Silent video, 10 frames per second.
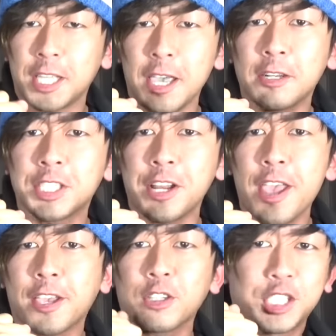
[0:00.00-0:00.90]
セヘルじゃ
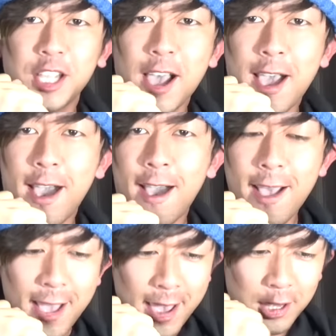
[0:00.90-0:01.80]
ねえけど来
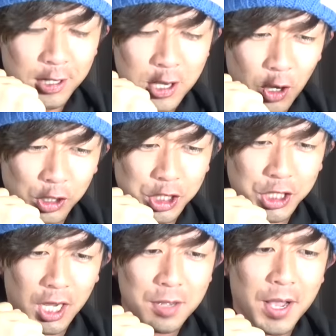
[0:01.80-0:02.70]
たー。よっ
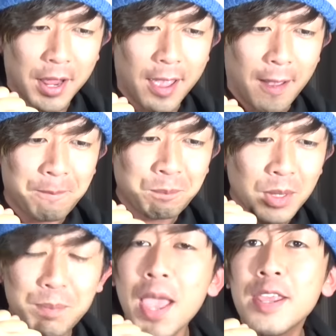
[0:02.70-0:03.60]
しゃ今ね
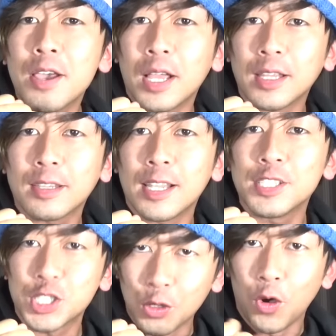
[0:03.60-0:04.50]
ベリアル当たった
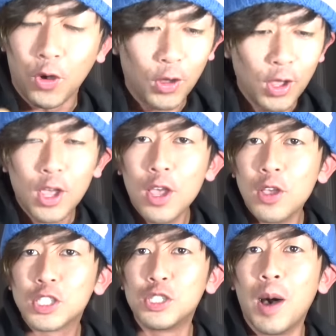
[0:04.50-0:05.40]
んですけど
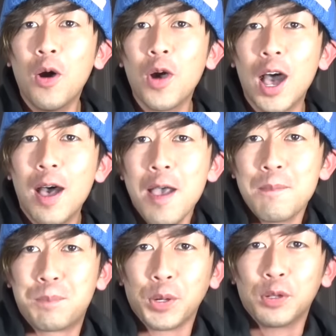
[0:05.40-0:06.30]
スマホが
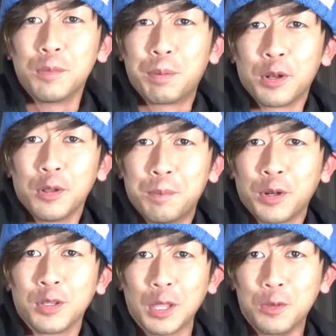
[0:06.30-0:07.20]

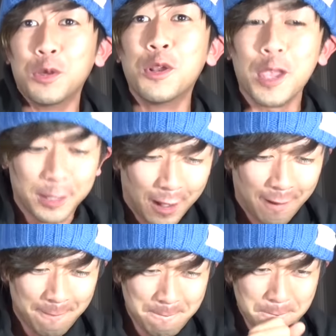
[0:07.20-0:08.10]
ブルブルブルって震え
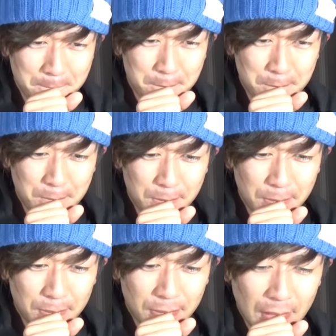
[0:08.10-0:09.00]
た。見せて
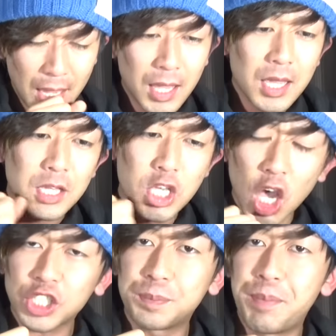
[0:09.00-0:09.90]
もいいが。
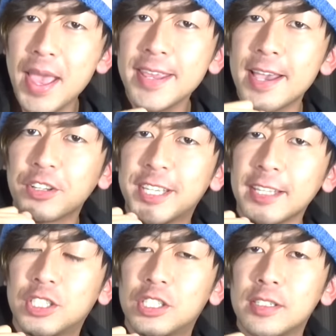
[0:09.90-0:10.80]
よし
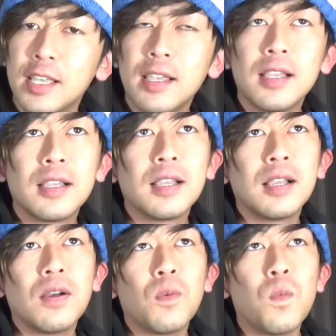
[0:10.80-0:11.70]
ベリアルゲッツ。
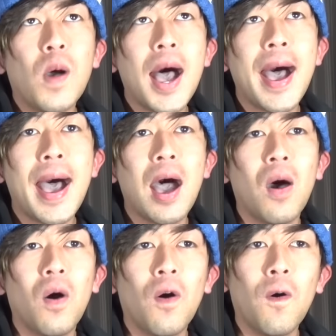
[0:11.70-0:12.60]

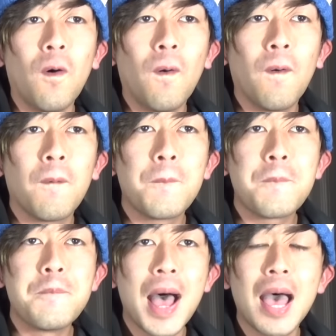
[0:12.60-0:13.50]
わーお
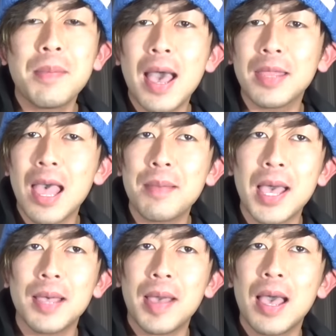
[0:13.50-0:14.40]
まあまあだ
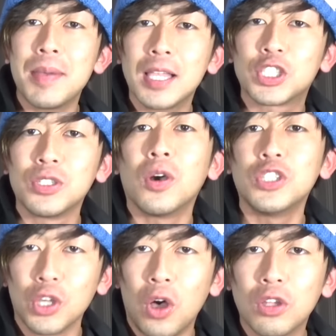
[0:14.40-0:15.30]
まあまあまあ強い
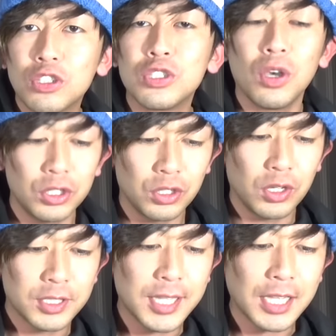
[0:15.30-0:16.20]
ぞ強いぞ。
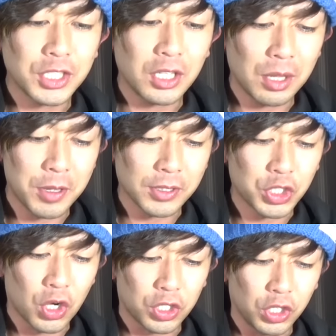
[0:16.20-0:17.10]
さあ次行ってみま
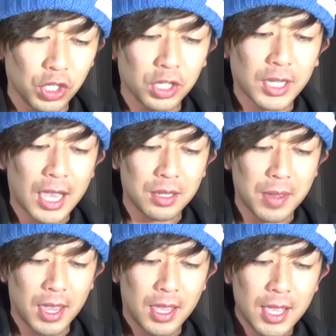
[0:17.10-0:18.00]
しょう9回
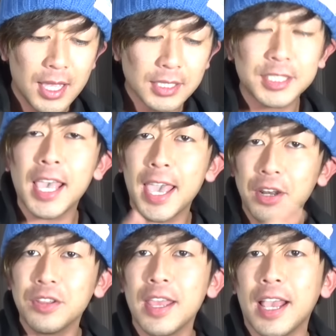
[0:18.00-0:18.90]
目
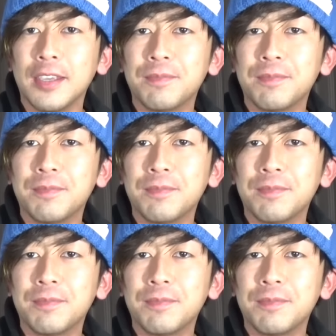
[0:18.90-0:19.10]
セヘル狙